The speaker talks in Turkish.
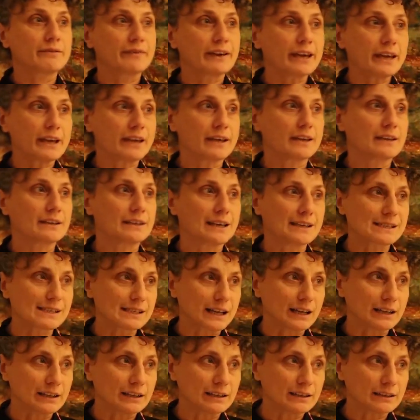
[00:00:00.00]
ve
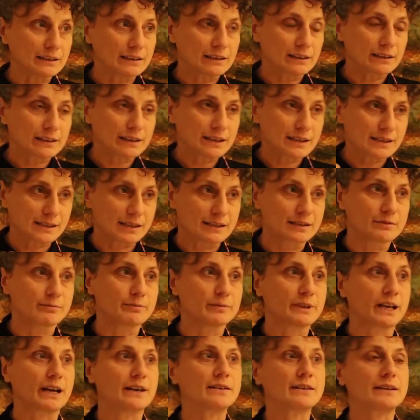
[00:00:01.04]
yasal
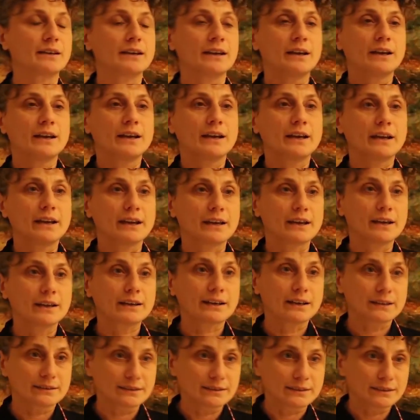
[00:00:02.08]
kazanımlar, e,
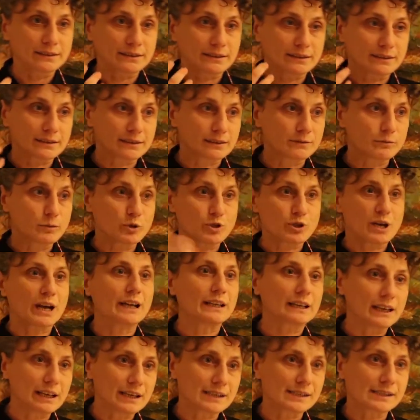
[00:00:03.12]
kadın
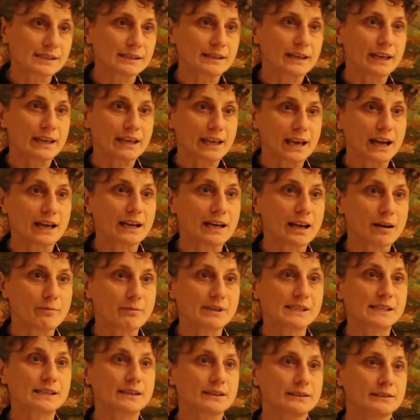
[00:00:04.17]
mücadelesinin
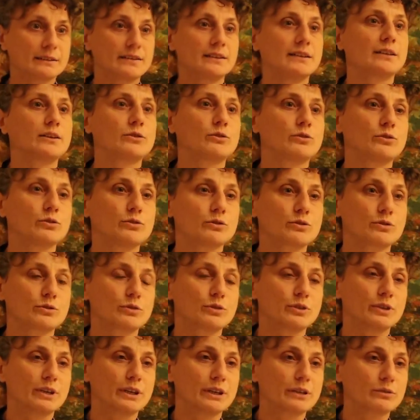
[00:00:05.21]
engellenmesi, kadınlara dönük
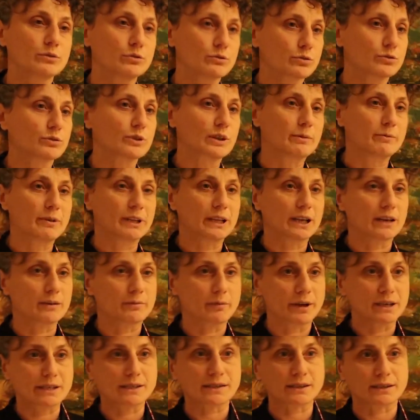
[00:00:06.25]
e,
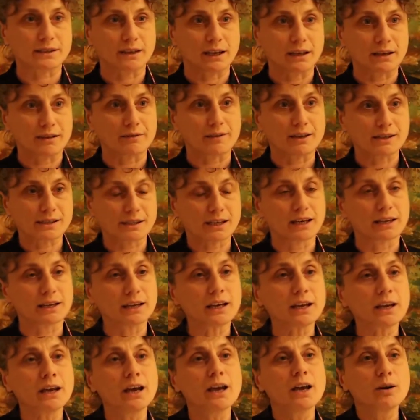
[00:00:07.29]
tutuklamalar, baskılar
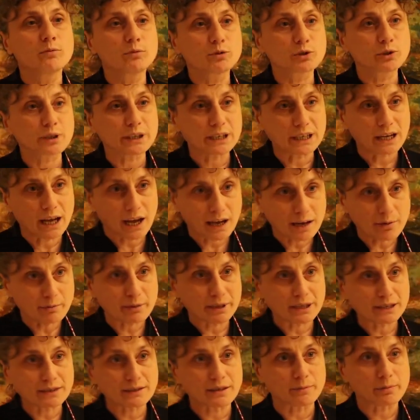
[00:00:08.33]
vesaire bunların
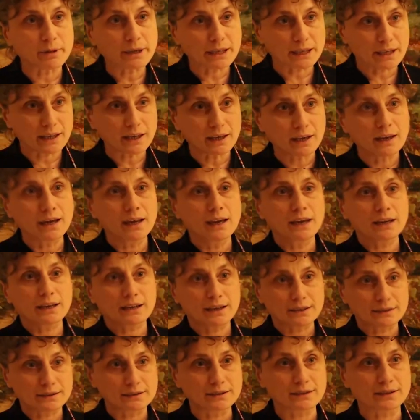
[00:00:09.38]
her biri tabii ki
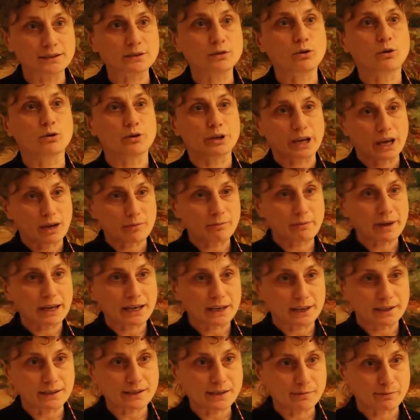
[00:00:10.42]
kadınları koruyan
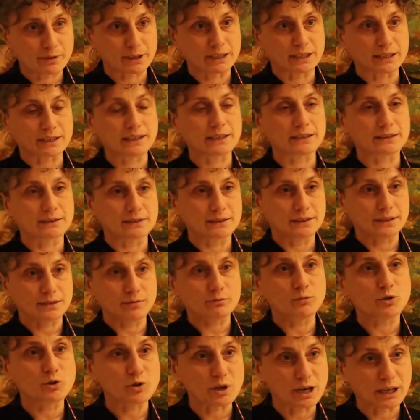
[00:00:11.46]
mekanizmaları,
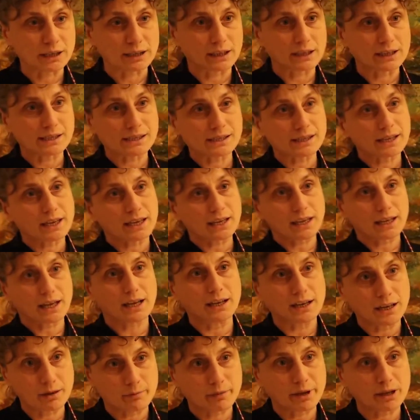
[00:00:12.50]
kadınların mücadelesini
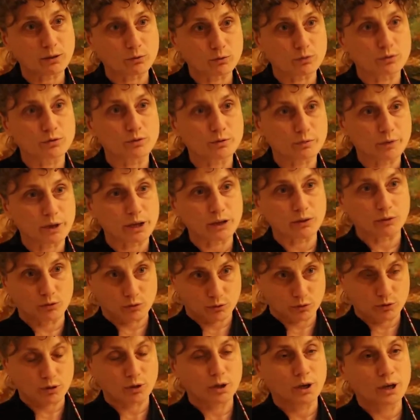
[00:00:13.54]
engellemeye, durdurmaya
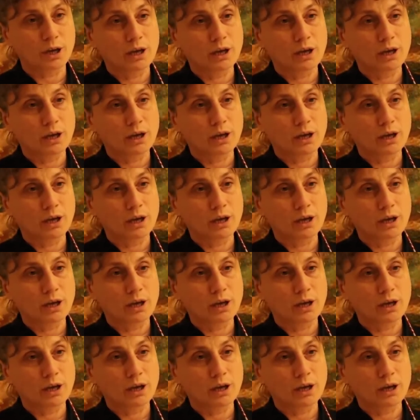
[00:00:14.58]
dönük